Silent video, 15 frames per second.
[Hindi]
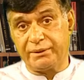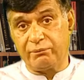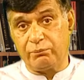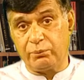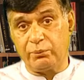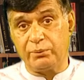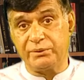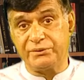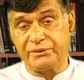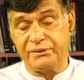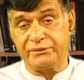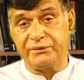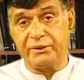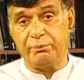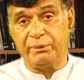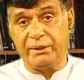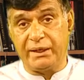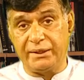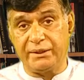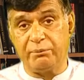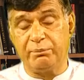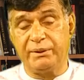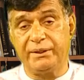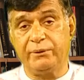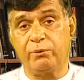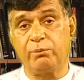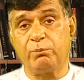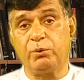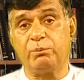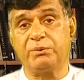कि वो इस सिलसिले में आगे बढ़े
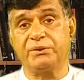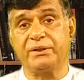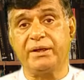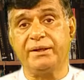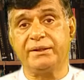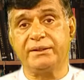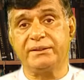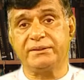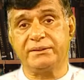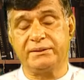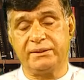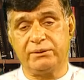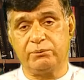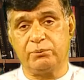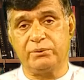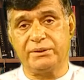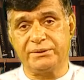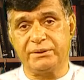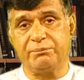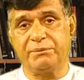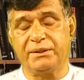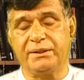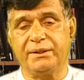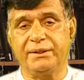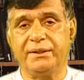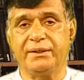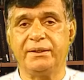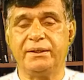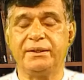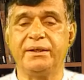और मोहम्मद ताहिर की सज़ा को ख़त्म कराने
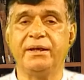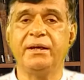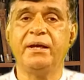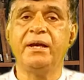के लिए